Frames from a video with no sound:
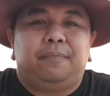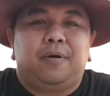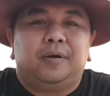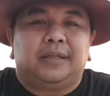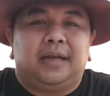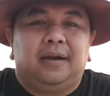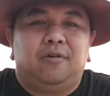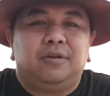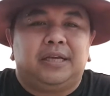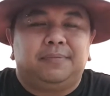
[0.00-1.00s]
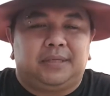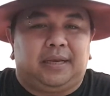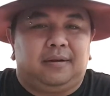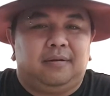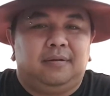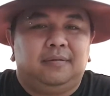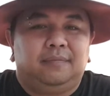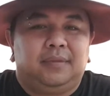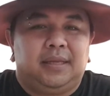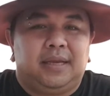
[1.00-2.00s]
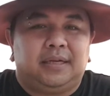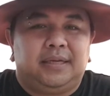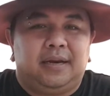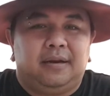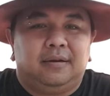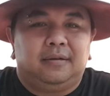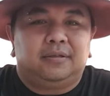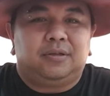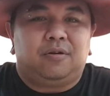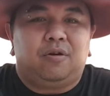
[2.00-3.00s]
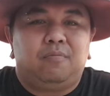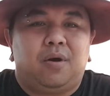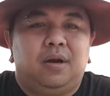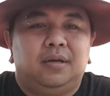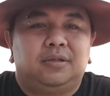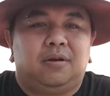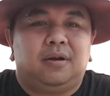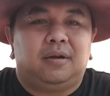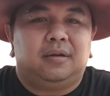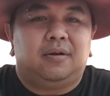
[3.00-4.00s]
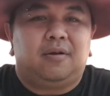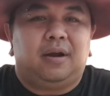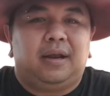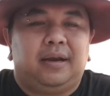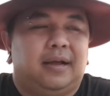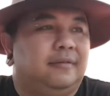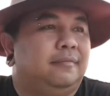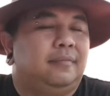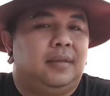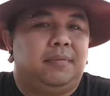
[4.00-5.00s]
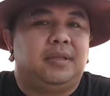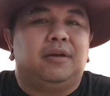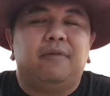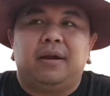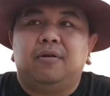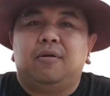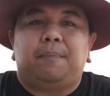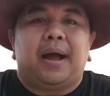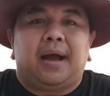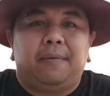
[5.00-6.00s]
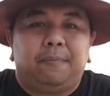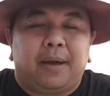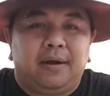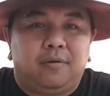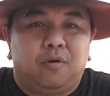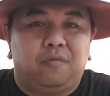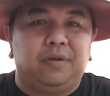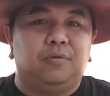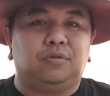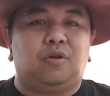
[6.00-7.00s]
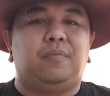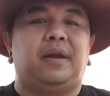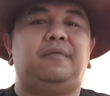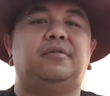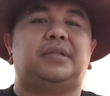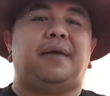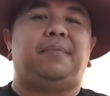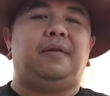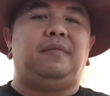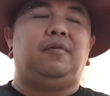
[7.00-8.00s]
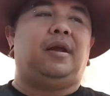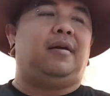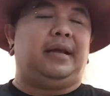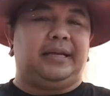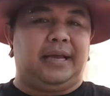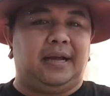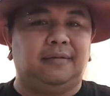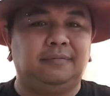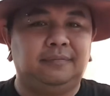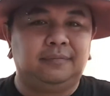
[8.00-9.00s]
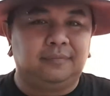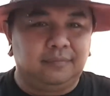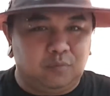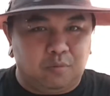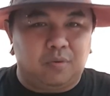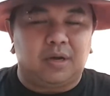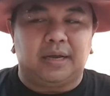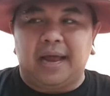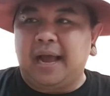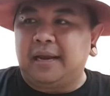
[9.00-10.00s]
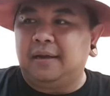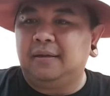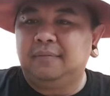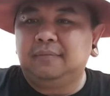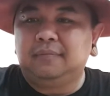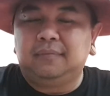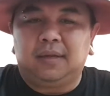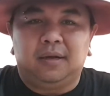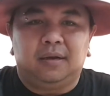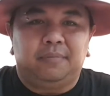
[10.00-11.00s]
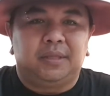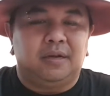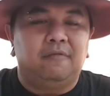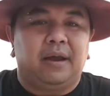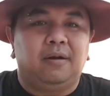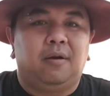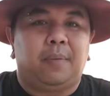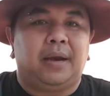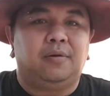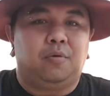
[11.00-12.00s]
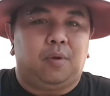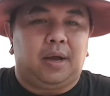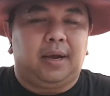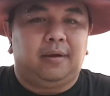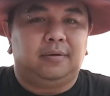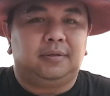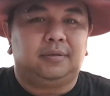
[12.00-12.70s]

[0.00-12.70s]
พอแต่ลงคลิปเสร็จเนาะอย่างเช่นช่องน้องบอลหรือช่องน้องอะไรเนี่ยไม่ถึงวันก็ปาก็ไปพันกว่าวิวสองพันวิวสามพันวิวแล้วอะไรเงี้ย ผมก็เคยได้นะ เออไม่ถึงวันก็พันกว่าแล้ว